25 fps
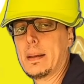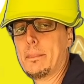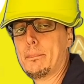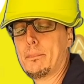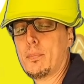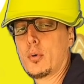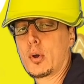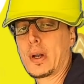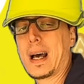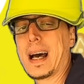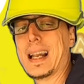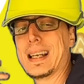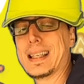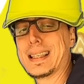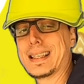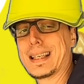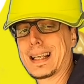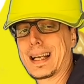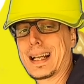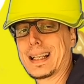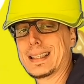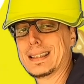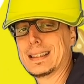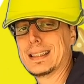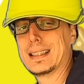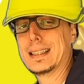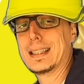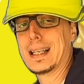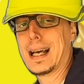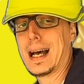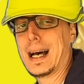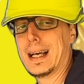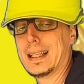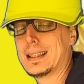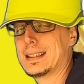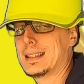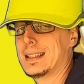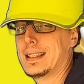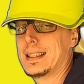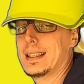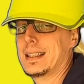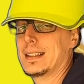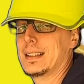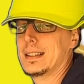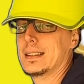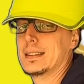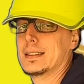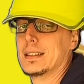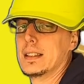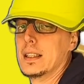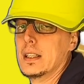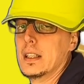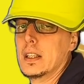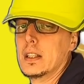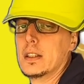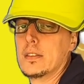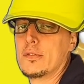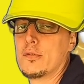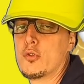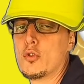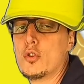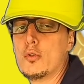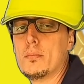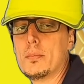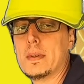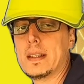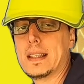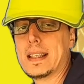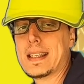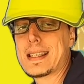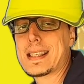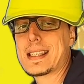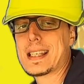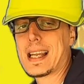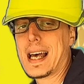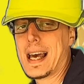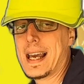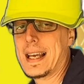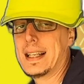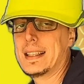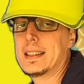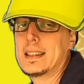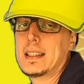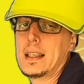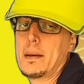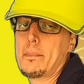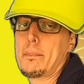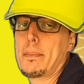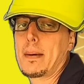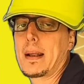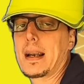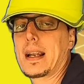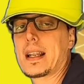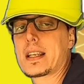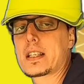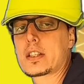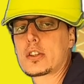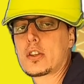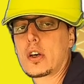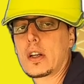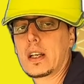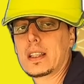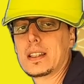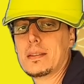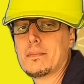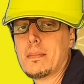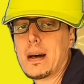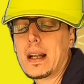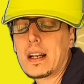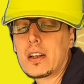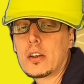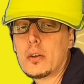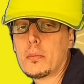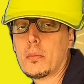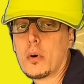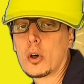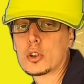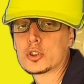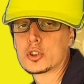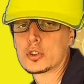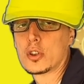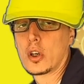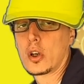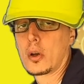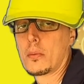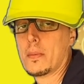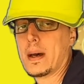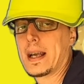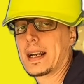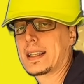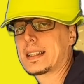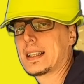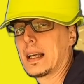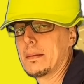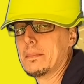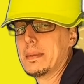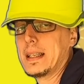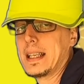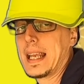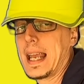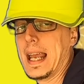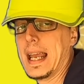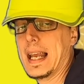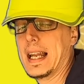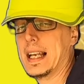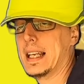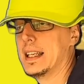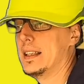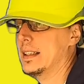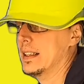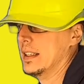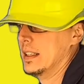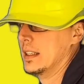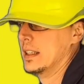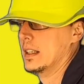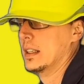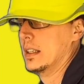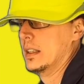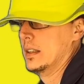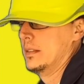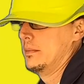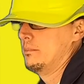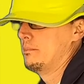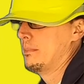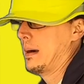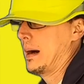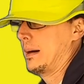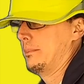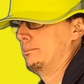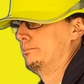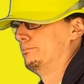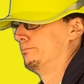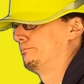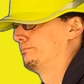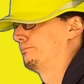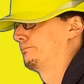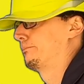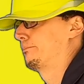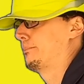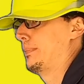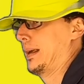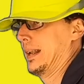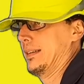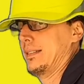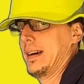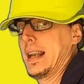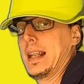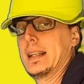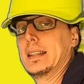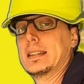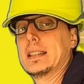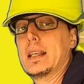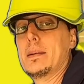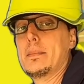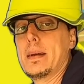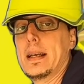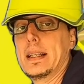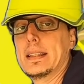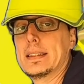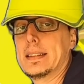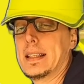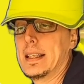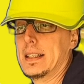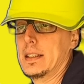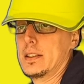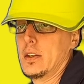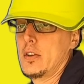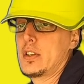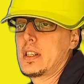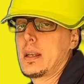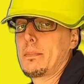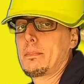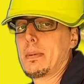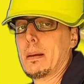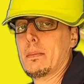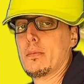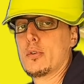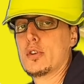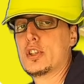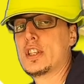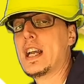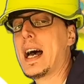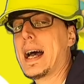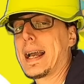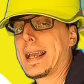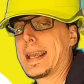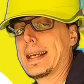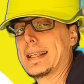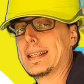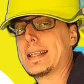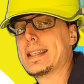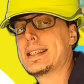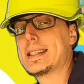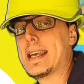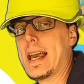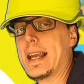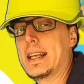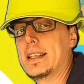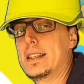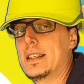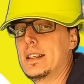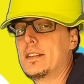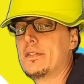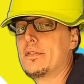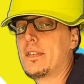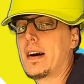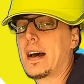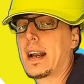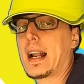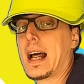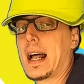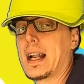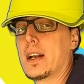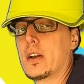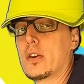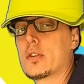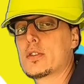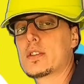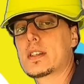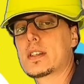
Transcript: temporali, grandinate, fulmini, saette per la storia di Marco Bosto e Roberta Micheli, ma Prevalentemente noi sappiamo già che i disegni faranno